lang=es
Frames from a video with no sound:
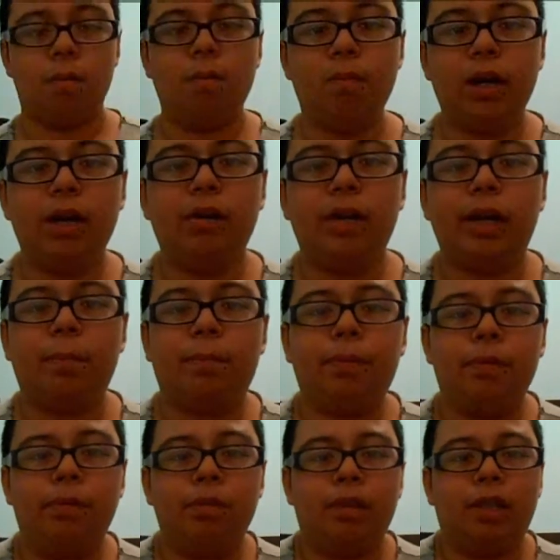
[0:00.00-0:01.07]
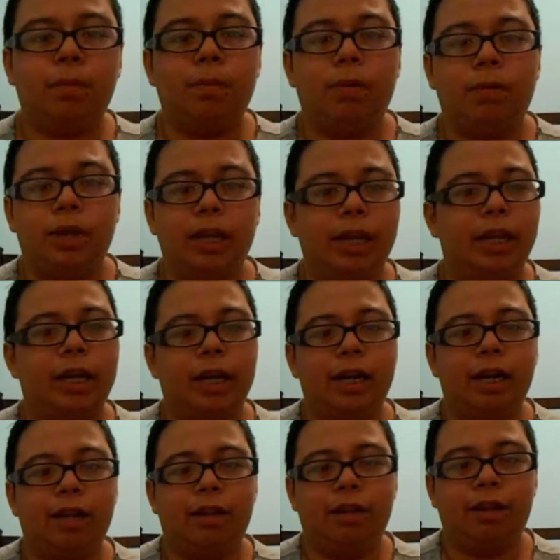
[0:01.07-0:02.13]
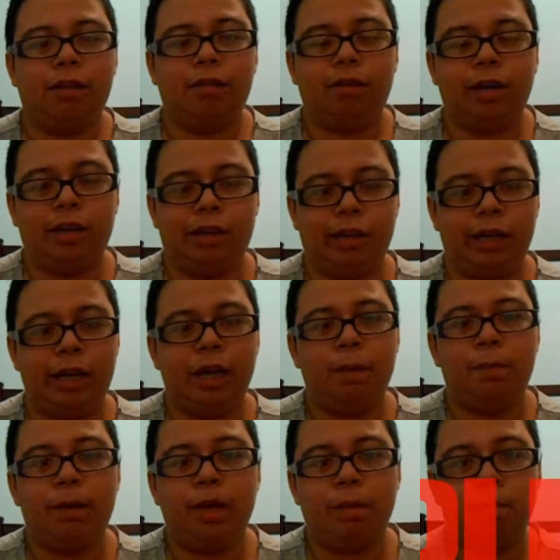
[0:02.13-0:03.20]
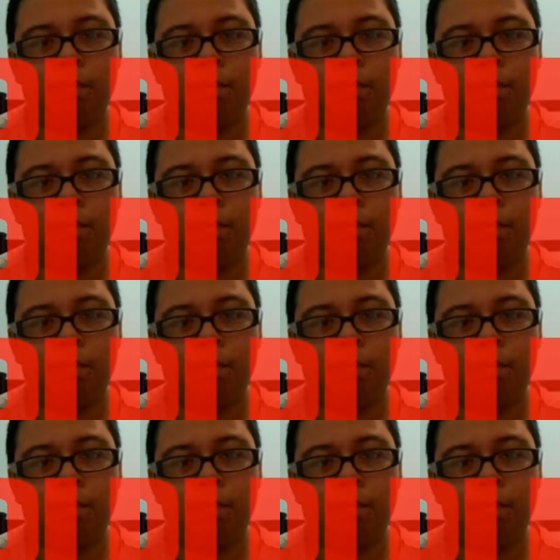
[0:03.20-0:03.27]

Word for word: Bueno, ya por último voy a dejarles esto que se llama